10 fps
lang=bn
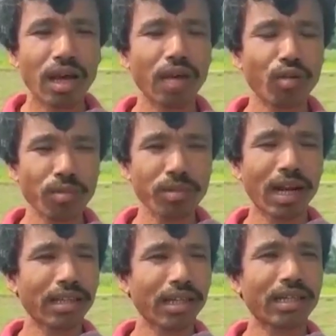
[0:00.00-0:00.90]
কর্মী
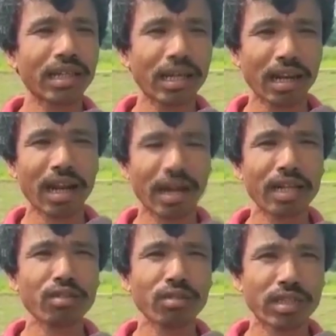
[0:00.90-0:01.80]
যারা তারা ঠিকাদারের
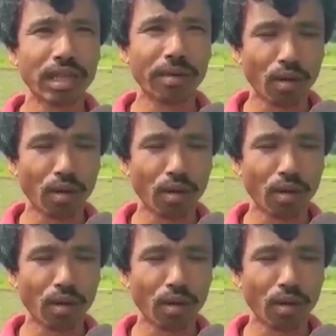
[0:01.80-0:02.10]
আন্ডারে চলতেছে